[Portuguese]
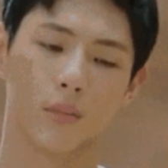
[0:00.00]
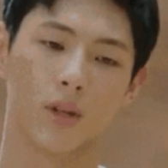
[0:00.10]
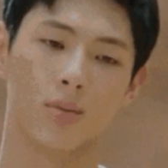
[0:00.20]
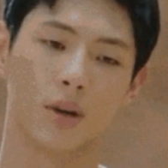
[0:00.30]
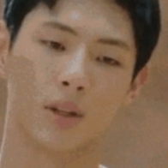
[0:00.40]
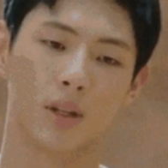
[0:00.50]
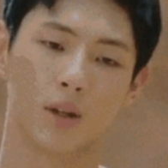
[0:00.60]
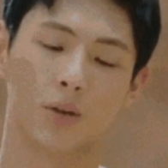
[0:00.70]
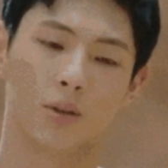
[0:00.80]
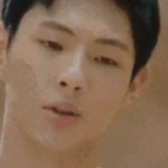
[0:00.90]
que é o
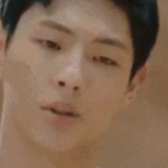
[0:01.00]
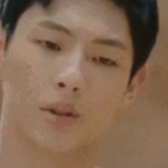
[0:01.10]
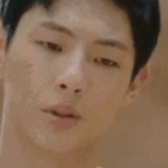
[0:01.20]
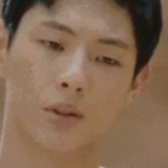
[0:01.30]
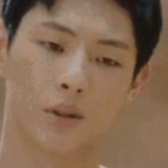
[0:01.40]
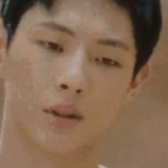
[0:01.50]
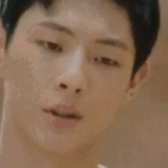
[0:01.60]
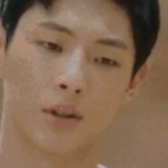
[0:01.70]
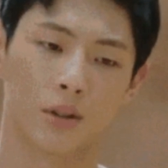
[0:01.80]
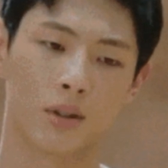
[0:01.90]
Gugdu.
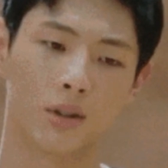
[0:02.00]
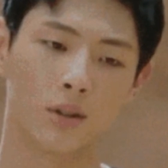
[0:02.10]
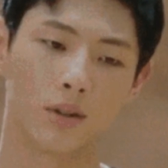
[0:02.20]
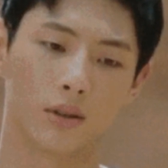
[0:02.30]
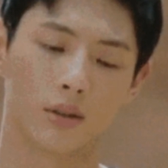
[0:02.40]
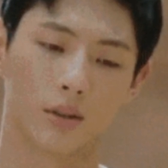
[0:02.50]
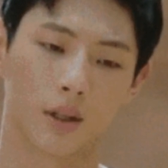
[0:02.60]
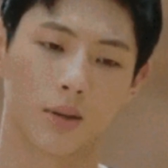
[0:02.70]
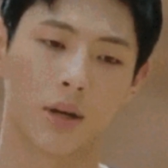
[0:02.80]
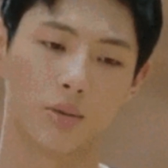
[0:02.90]
O Gogdu
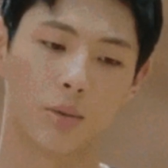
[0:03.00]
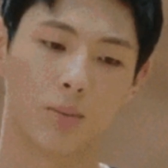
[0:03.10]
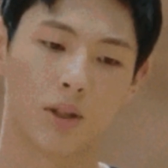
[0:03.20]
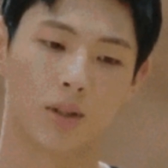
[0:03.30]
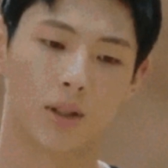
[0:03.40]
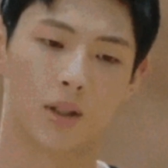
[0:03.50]
ele é feito pelo